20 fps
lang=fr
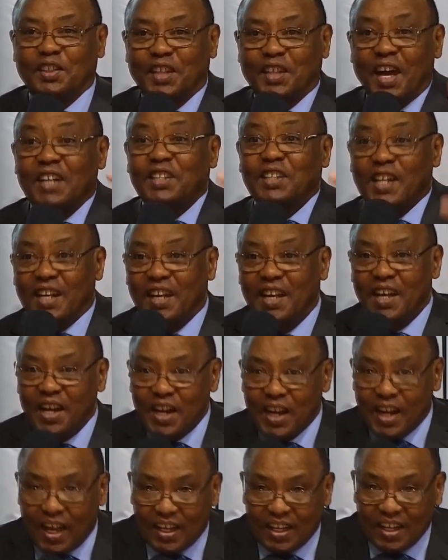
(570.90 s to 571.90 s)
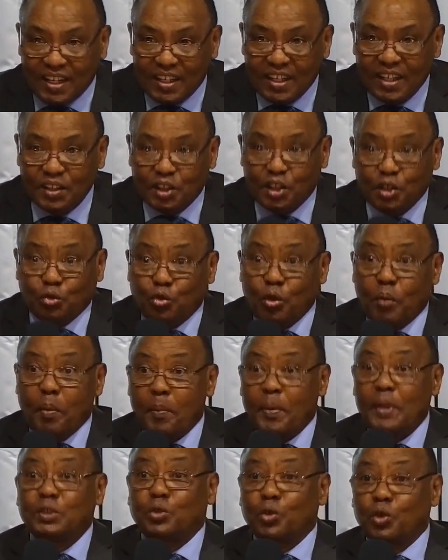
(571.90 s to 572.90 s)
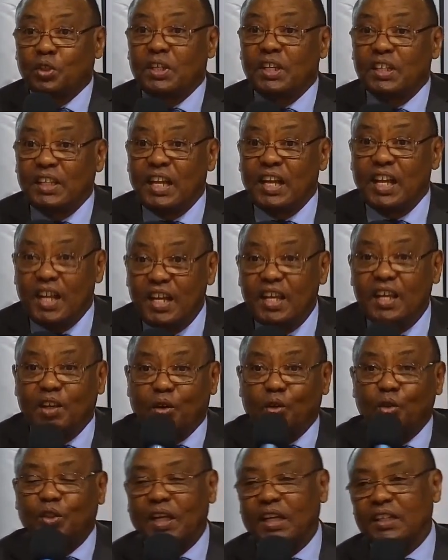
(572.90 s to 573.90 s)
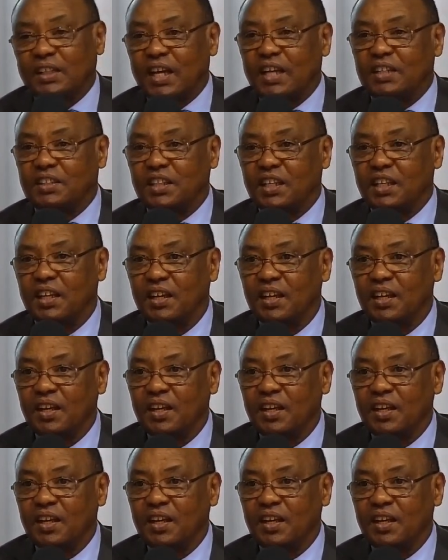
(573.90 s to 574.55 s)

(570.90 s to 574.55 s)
dans les, tu ne peux pas sortir des lignes qu'on t'a tracées.